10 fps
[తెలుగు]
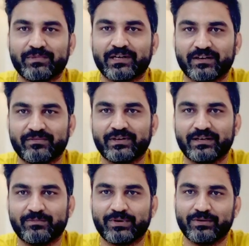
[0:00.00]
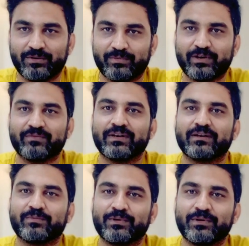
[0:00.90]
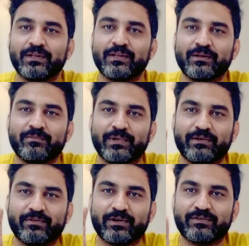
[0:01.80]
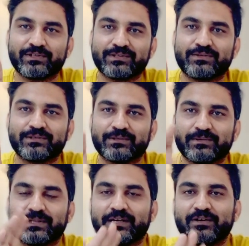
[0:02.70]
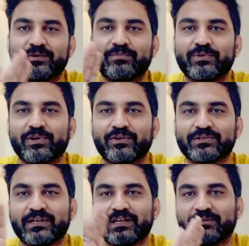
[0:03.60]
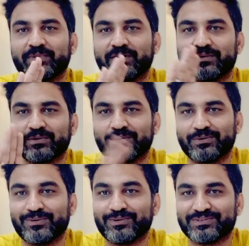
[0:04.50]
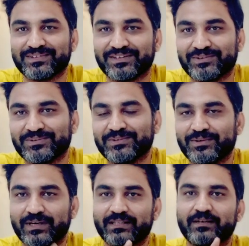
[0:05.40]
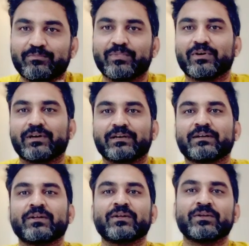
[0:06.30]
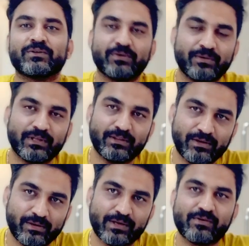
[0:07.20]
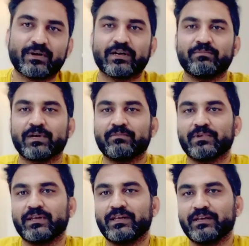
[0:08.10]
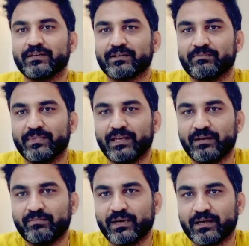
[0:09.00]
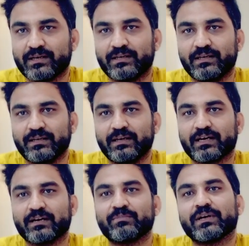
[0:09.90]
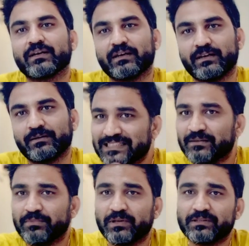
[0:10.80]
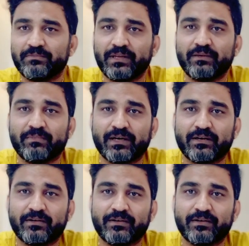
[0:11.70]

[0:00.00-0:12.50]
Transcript: మార్కెట్ వెళ్ళినప్పుడు లోపలికి వెళ్ళినప్పుడు మీరు ఒక వస్తువు కోసం అయితే రెండు మూడు అవసరం లేకపోయినా కూడా కొనుక్కొని వస్తారు సో అది ఇంపార్టెంట్ సో ఇందులో ఇంకొకటి మనం ఈ మినీ మార్ట్ని ఎక్కడ పెట్టాలి ఇప్పుడు అసలు మినీ మార్ట్